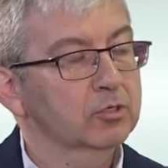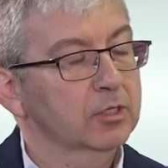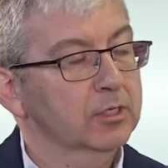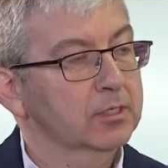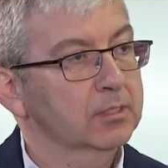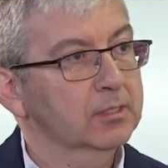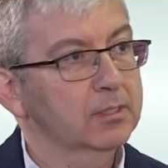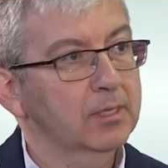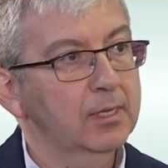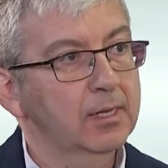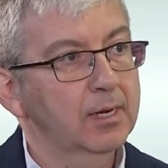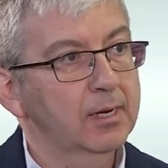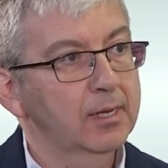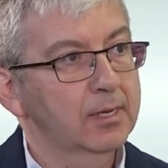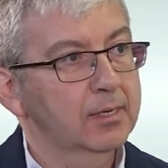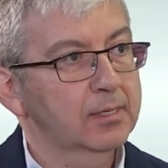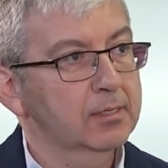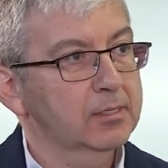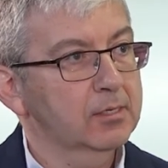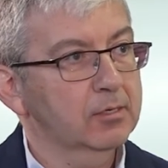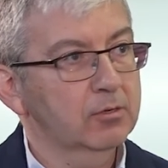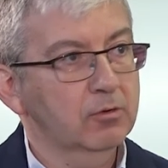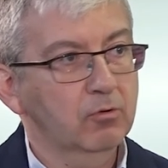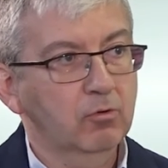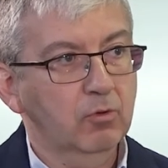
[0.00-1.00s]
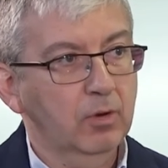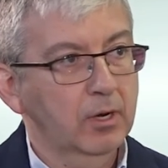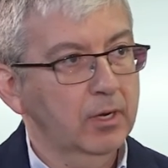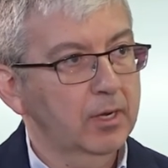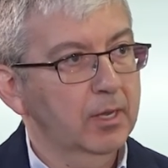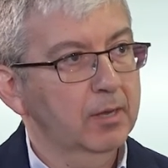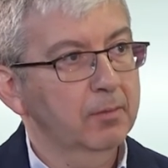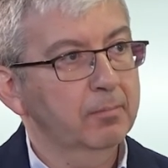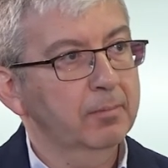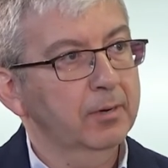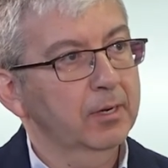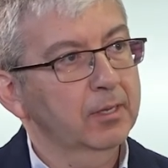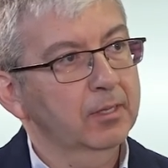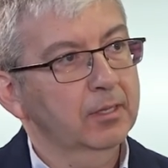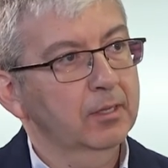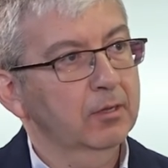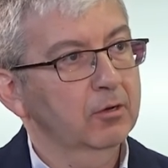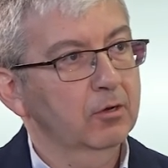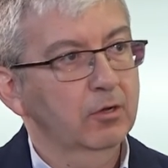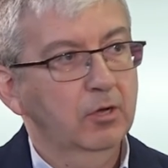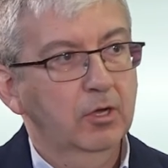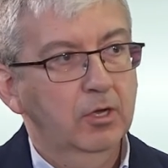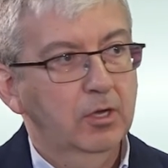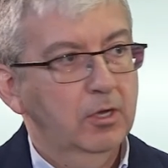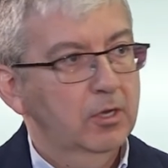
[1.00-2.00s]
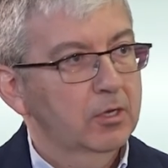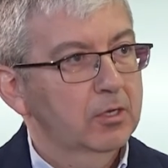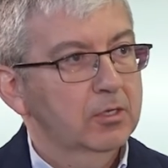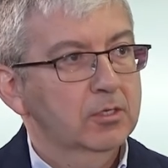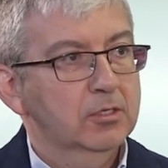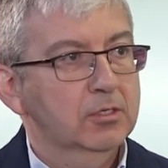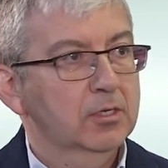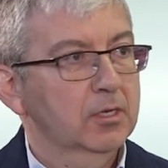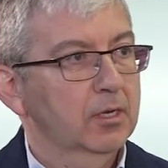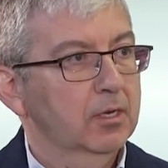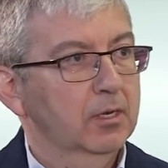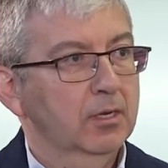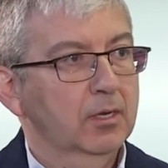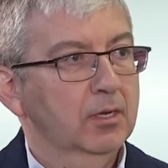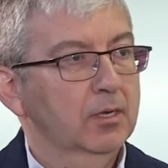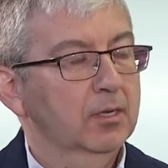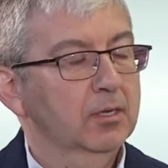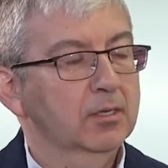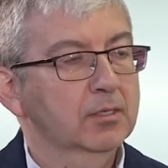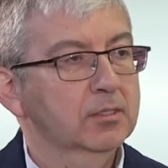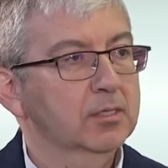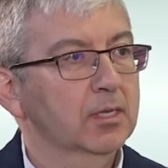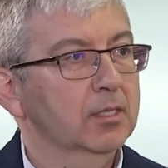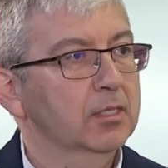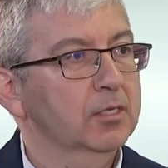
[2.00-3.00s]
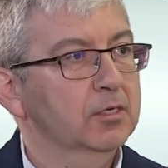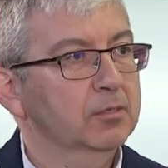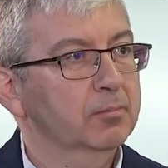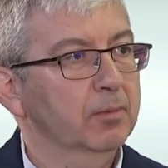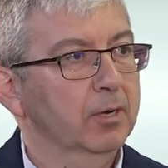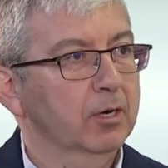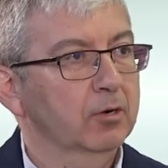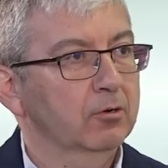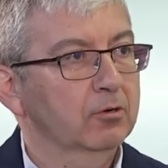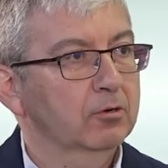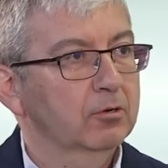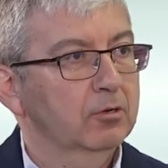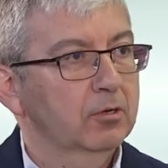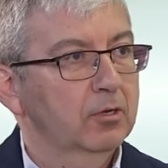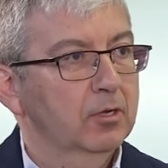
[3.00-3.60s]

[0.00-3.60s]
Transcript: textiles, cualquier precio se, disparó.